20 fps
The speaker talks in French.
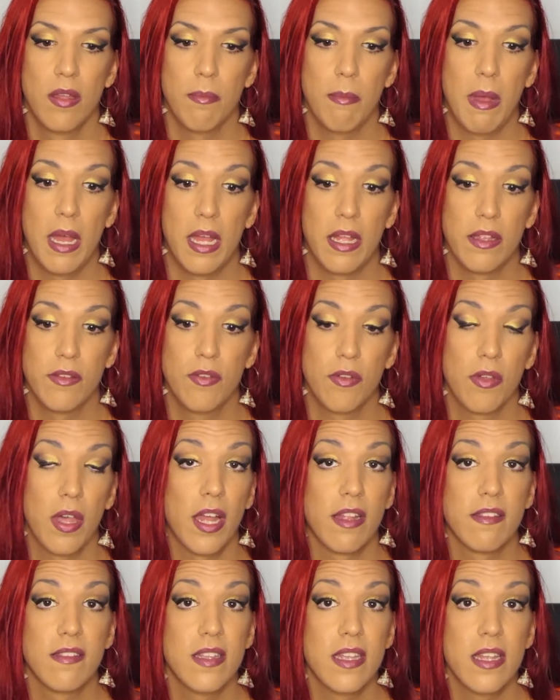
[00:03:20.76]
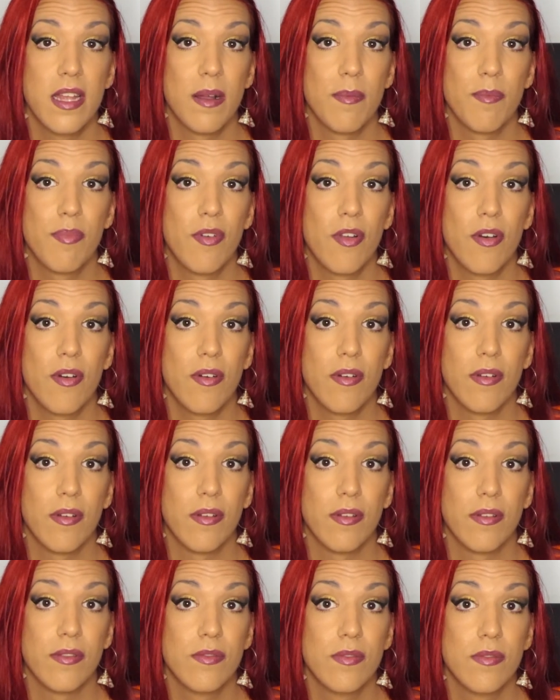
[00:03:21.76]
bah, de gratter un plan
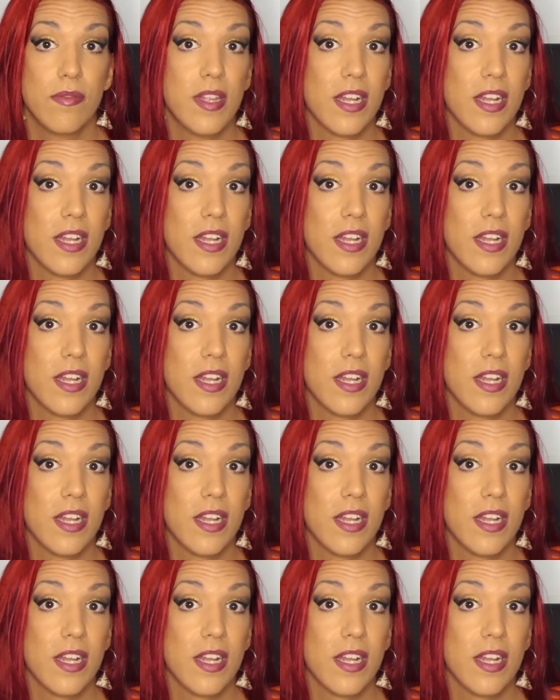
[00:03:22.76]
euh,